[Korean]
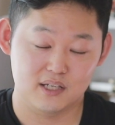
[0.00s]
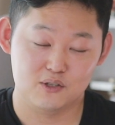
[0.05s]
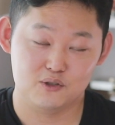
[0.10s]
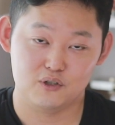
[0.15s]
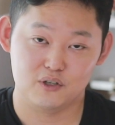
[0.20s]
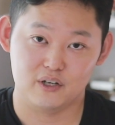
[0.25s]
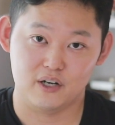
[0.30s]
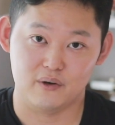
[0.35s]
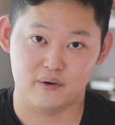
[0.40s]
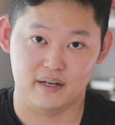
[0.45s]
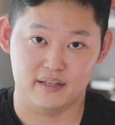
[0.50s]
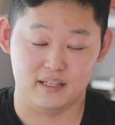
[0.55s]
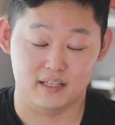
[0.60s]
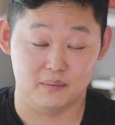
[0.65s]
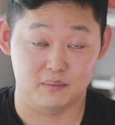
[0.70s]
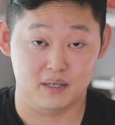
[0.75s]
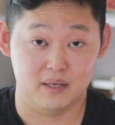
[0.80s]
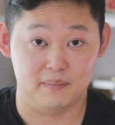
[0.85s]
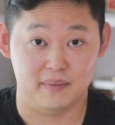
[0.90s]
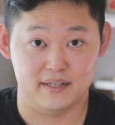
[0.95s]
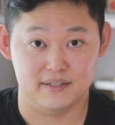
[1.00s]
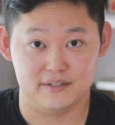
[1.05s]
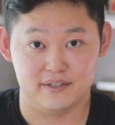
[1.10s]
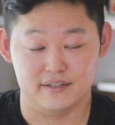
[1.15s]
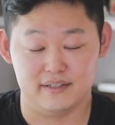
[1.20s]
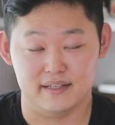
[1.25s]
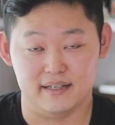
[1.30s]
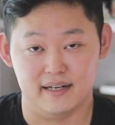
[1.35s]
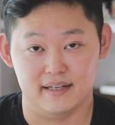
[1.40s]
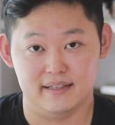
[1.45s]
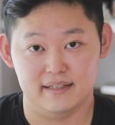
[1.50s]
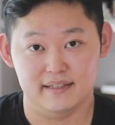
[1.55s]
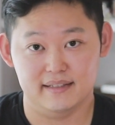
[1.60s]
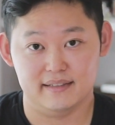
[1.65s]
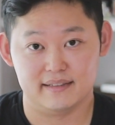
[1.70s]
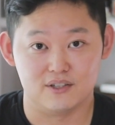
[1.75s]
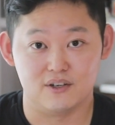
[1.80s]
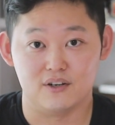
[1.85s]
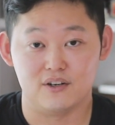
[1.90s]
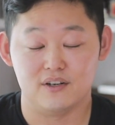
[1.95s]
센슈얼한 관능미의
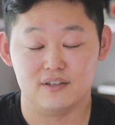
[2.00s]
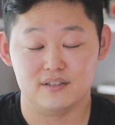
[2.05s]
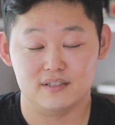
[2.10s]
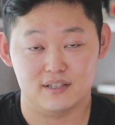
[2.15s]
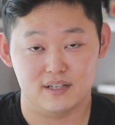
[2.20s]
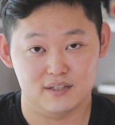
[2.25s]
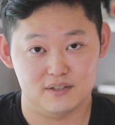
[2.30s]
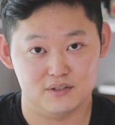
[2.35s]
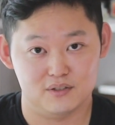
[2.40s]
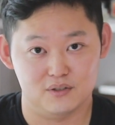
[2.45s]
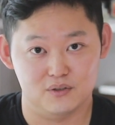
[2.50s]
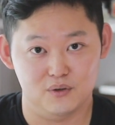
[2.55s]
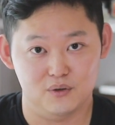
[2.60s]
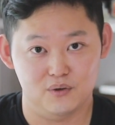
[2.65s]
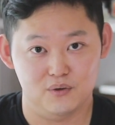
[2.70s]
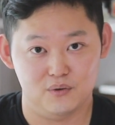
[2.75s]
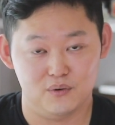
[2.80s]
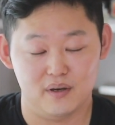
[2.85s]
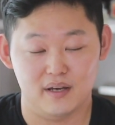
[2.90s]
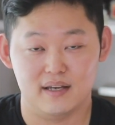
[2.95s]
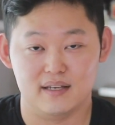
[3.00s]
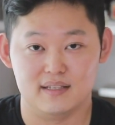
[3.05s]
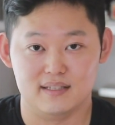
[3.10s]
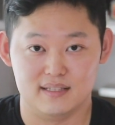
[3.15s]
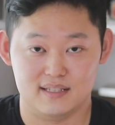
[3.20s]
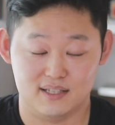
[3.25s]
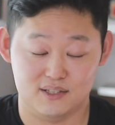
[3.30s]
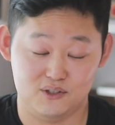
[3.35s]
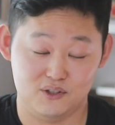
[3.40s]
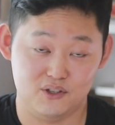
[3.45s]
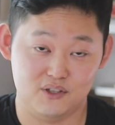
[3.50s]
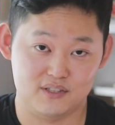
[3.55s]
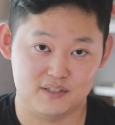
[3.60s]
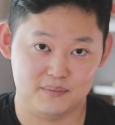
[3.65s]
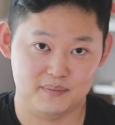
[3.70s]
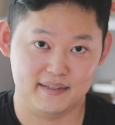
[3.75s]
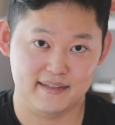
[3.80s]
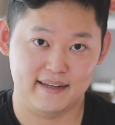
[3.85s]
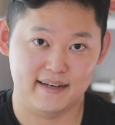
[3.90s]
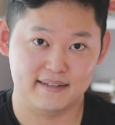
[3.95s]
반전이라는 그런 컨트라스트도 꽤
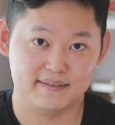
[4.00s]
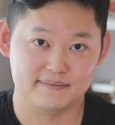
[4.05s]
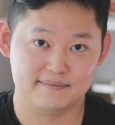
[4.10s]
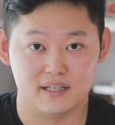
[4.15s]
인상적이었습니다.